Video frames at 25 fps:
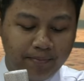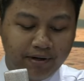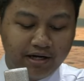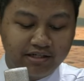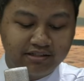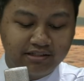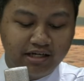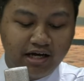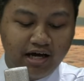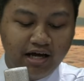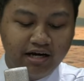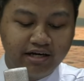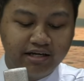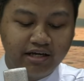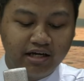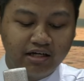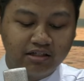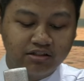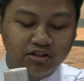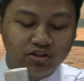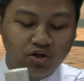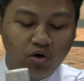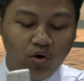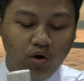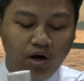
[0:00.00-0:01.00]
perasaan
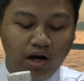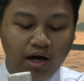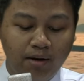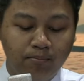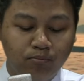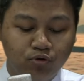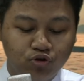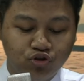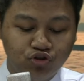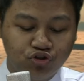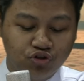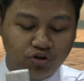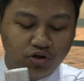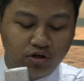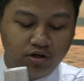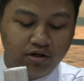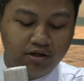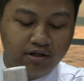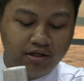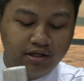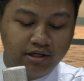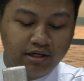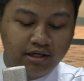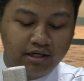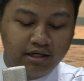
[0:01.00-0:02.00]
yang seolah muncul
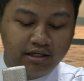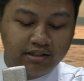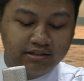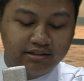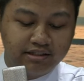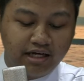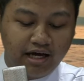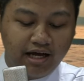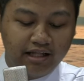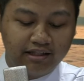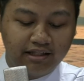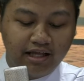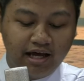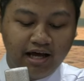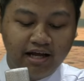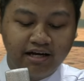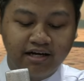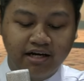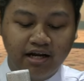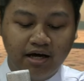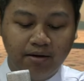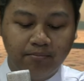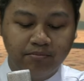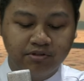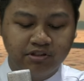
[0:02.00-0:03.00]
saat
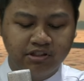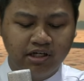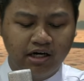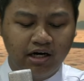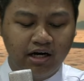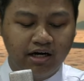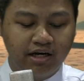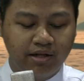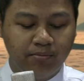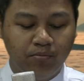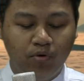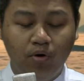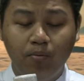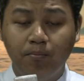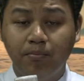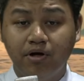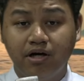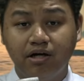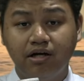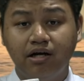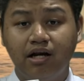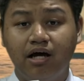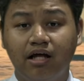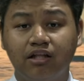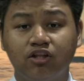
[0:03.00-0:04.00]
Anda menjalani
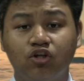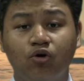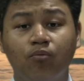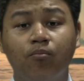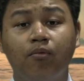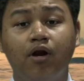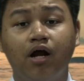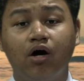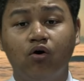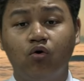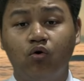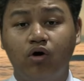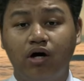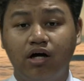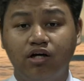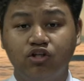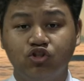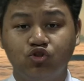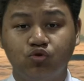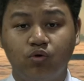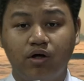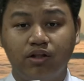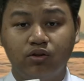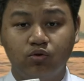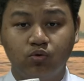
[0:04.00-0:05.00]
momen atau
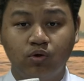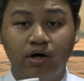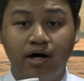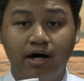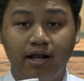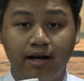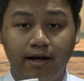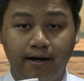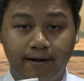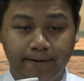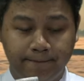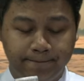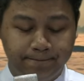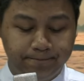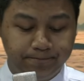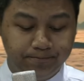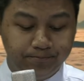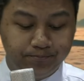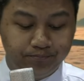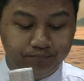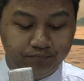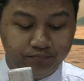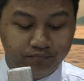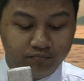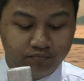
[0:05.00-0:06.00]
melakukan suatu hal?
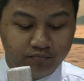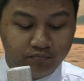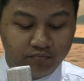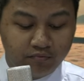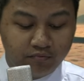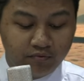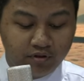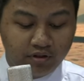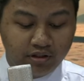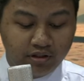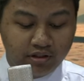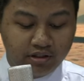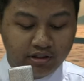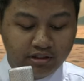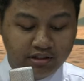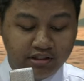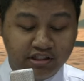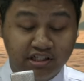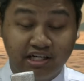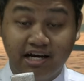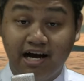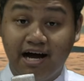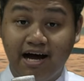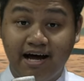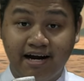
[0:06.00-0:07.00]

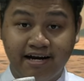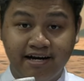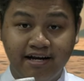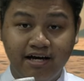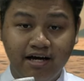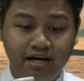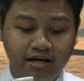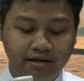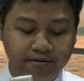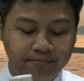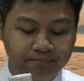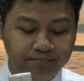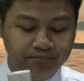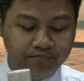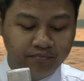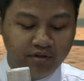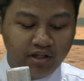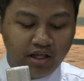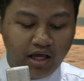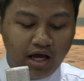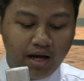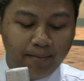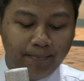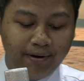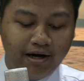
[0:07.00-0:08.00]
Jika ada,
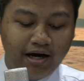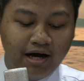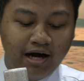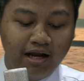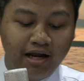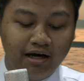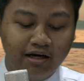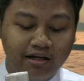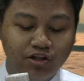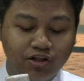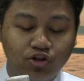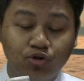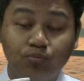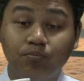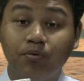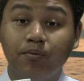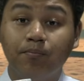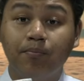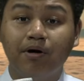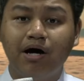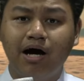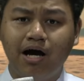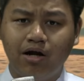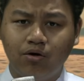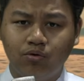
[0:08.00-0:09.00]
apakah hal itu
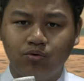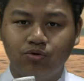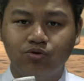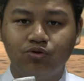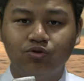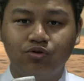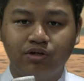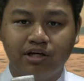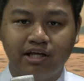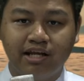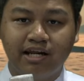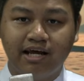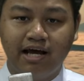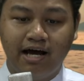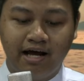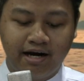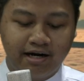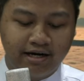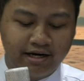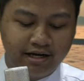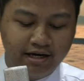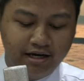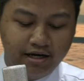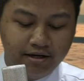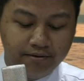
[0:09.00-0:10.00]
berpengaruh untuk diri
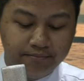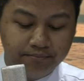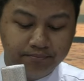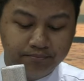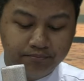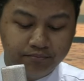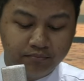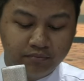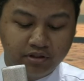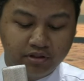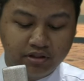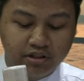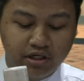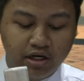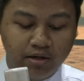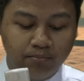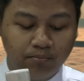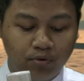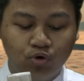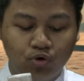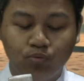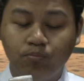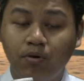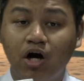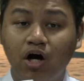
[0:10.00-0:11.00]
Anda
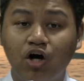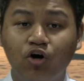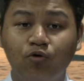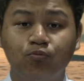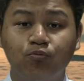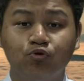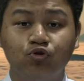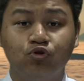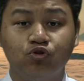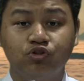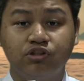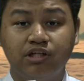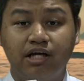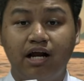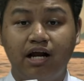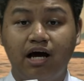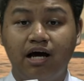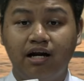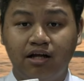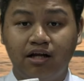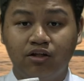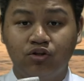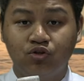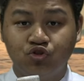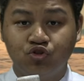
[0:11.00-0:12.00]
dan merubah keputusan
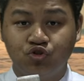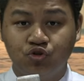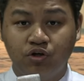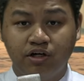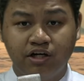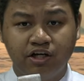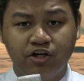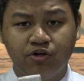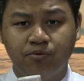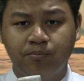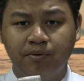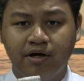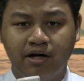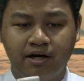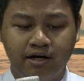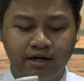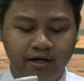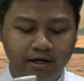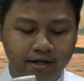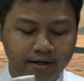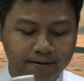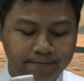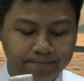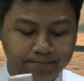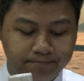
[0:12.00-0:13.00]
arah tujuan hidup
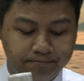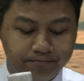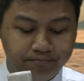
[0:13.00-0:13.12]
Anda?